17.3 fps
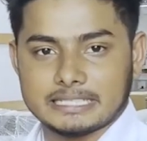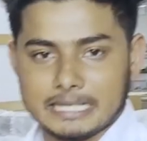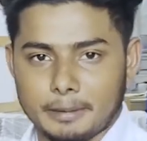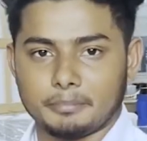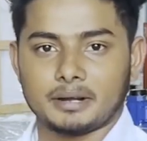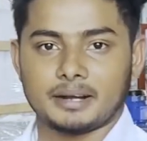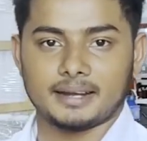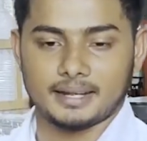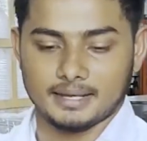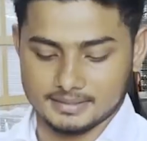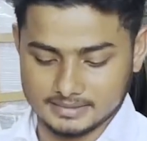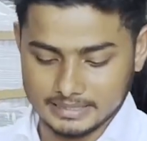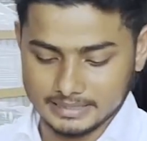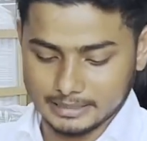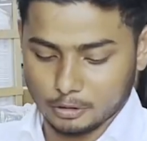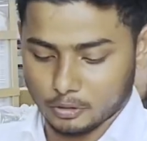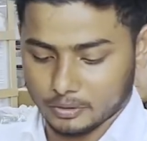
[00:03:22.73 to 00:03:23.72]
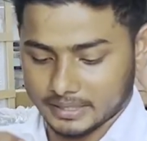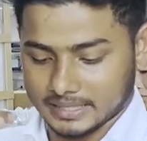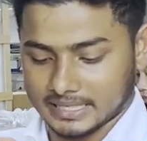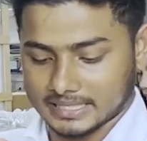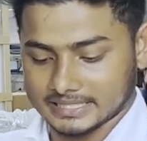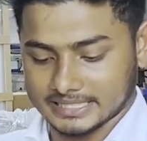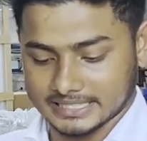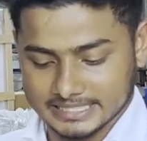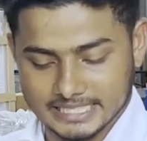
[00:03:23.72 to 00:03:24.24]
যে চামড়াটা আছে এটা
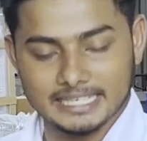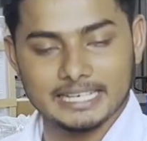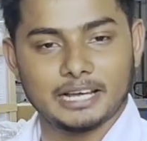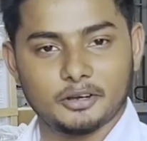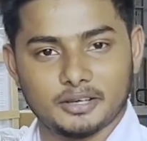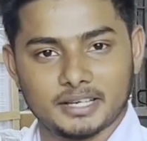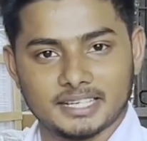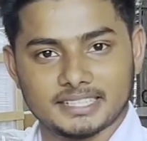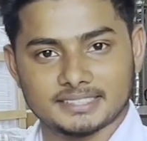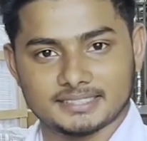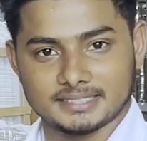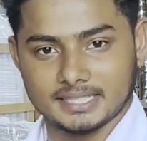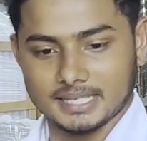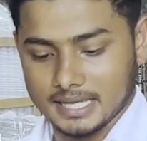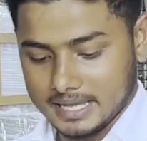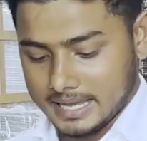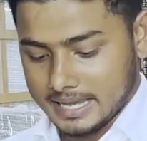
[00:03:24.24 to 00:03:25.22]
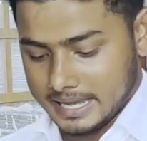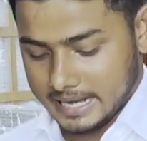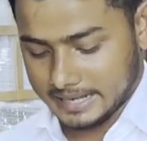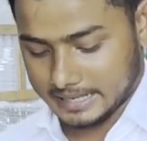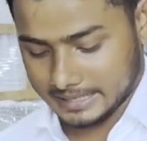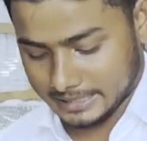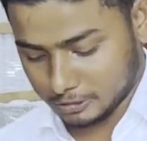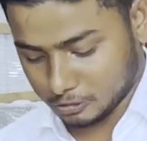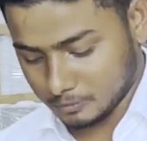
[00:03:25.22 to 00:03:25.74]
অনেকাংশে ছিলা হয়ে গেছে
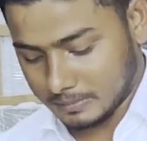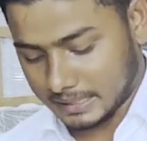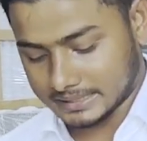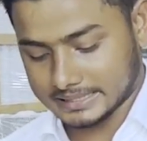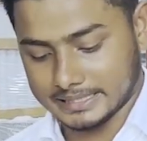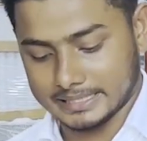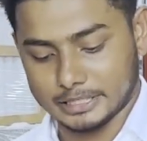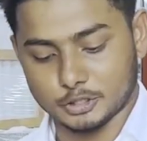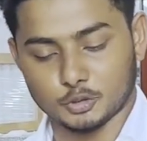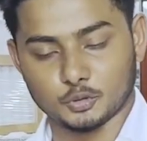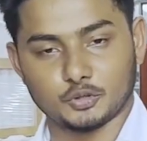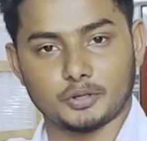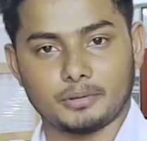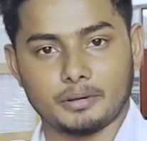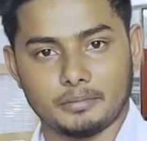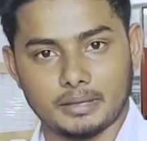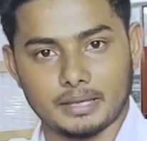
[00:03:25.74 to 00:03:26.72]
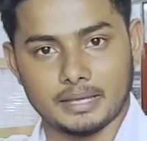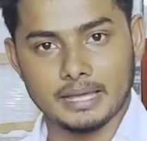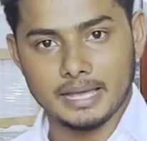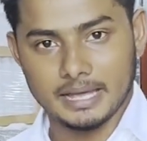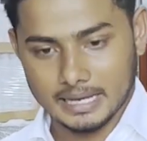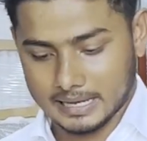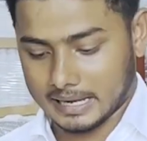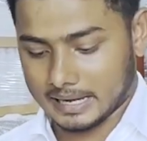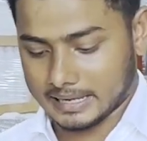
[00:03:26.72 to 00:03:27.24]
এটা কিন্তু বাসায় নিয়ে সুন্দরভাবে
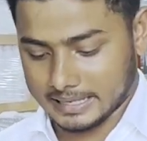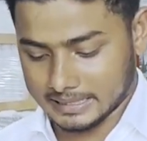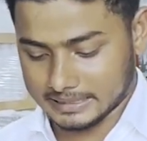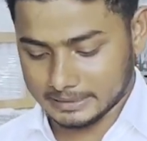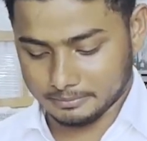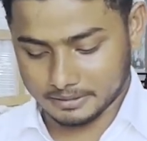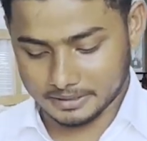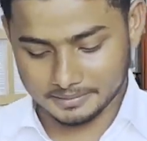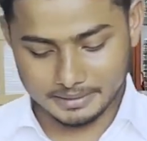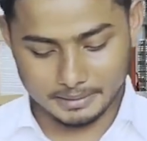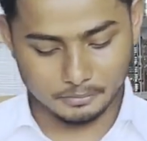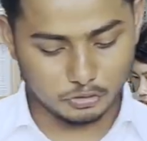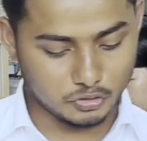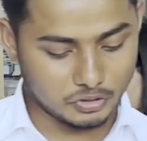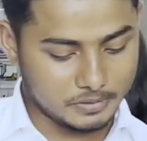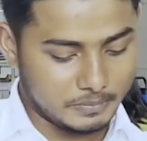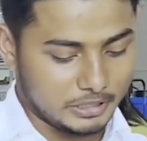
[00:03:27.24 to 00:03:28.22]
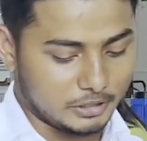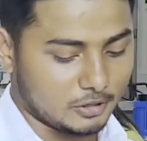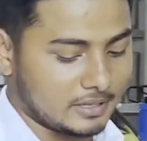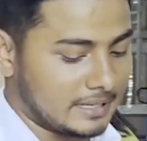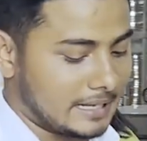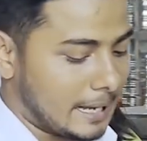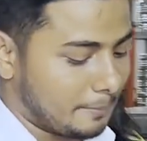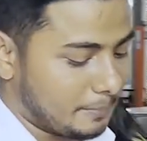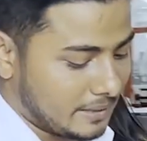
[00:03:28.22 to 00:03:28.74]
খেতে পারবে এবং যদি ভিতরে
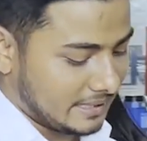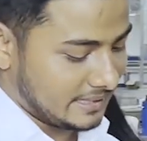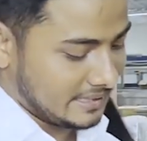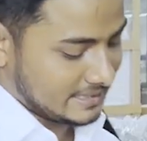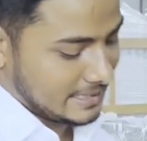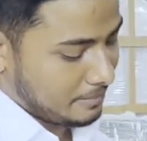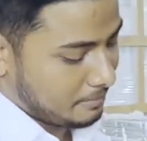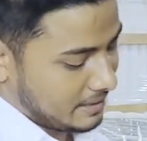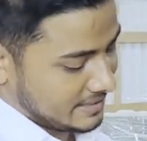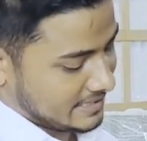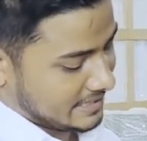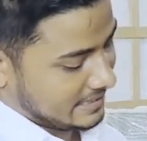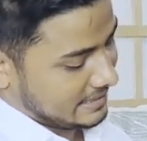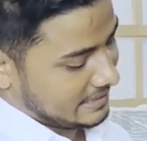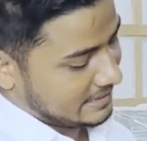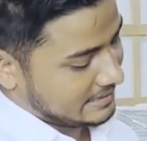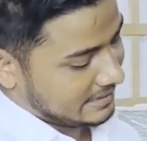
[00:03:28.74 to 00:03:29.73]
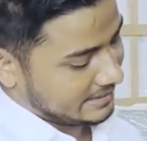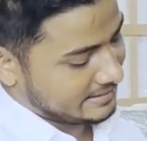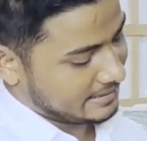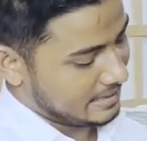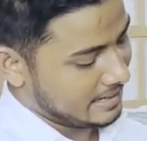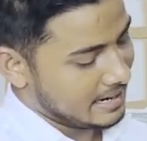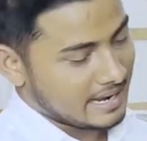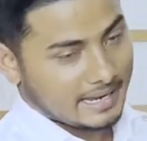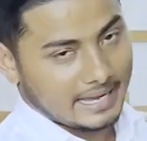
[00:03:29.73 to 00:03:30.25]
ডাব খেতে চায় মাঝখান দিয়ে জাস্ট
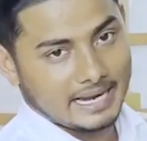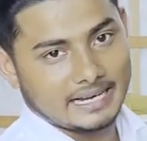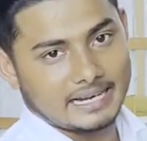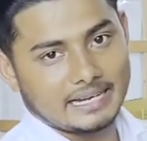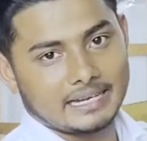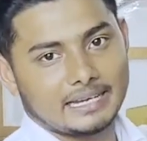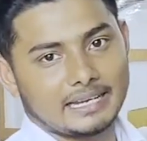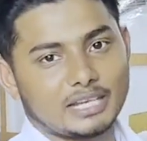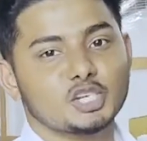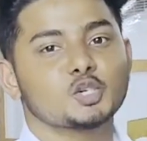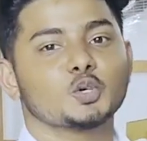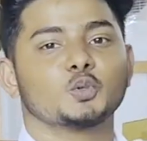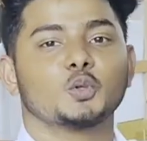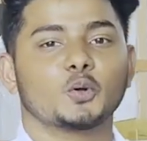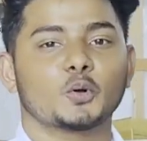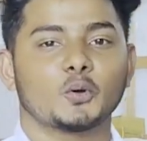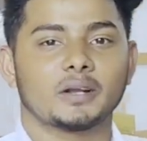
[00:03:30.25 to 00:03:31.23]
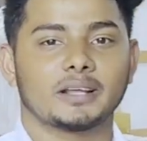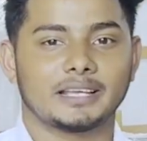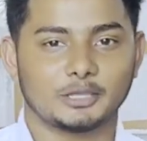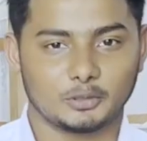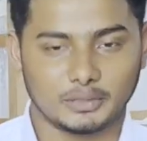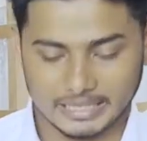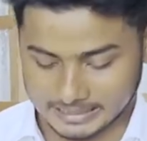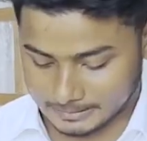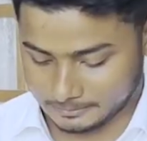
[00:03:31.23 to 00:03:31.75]
কেটে নিলে সুন্দর করে
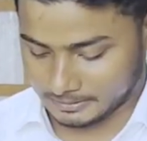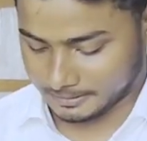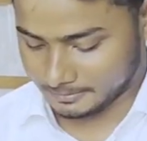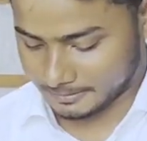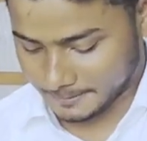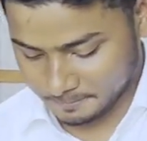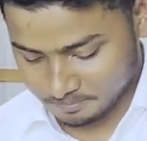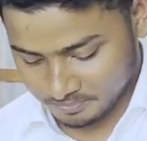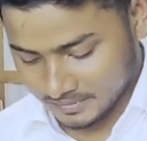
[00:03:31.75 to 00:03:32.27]
কিন্তু খেতে পারবে